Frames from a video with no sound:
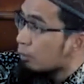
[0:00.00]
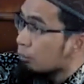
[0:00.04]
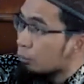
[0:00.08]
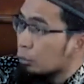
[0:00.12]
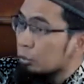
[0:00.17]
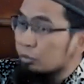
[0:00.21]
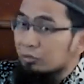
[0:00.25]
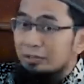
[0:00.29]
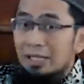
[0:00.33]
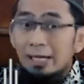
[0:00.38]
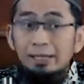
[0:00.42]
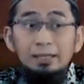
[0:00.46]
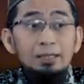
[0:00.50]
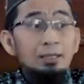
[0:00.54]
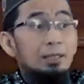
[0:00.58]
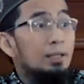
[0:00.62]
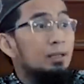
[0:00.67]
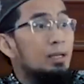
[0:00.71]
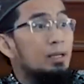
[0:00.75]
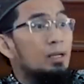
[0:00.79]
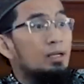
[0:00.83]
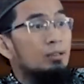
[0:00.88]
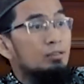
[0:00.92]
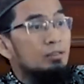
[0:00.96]
Mustahil
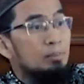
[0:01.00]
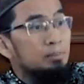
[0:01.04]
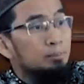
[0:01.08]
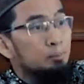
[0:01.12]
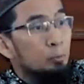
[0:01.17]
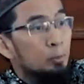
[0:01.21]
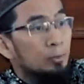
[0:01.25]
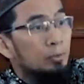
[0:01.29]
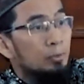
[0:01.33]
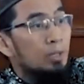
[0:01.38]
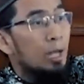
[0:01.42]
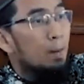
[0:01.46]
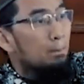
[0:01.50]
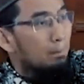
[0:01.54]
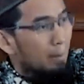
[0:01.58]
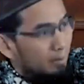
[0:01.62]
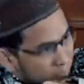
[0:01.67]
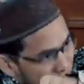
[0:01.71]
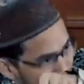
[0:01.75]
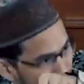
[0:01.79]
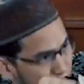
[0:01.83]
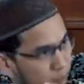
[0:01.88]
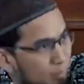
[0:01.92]
ada yang sempurna, pasti